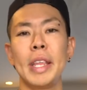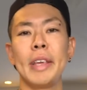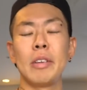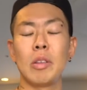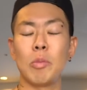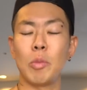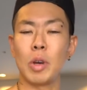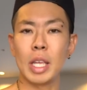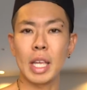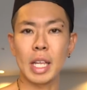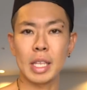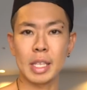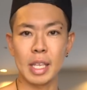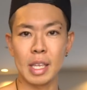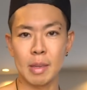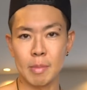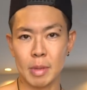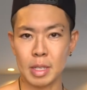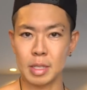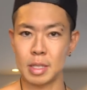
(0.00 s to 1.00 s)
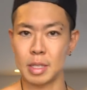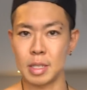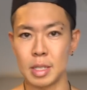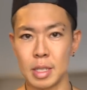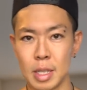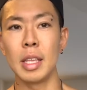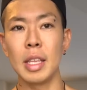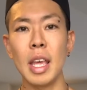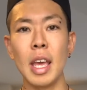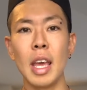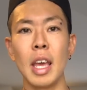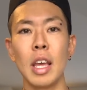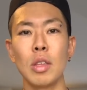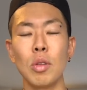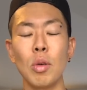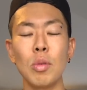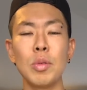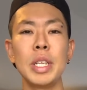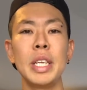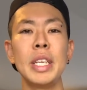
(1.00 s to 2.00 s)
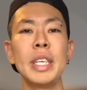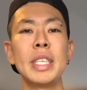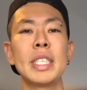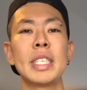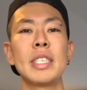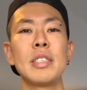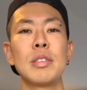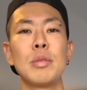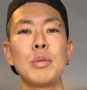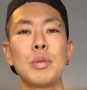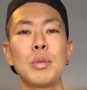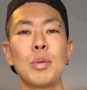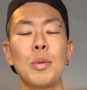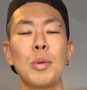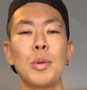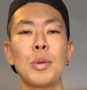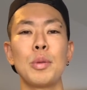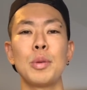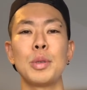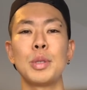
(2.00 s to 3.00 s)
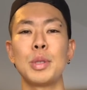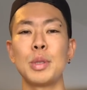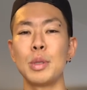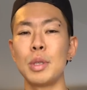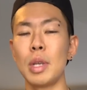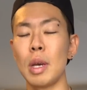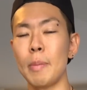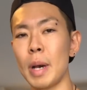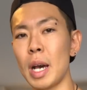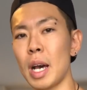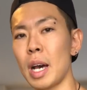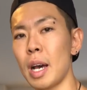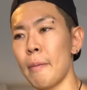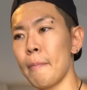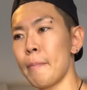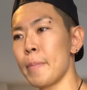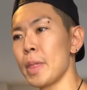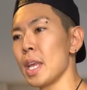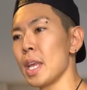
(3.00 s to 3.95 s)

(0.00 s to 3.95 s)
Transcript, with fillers: ニングでもやっていますで特に意識するところとすれば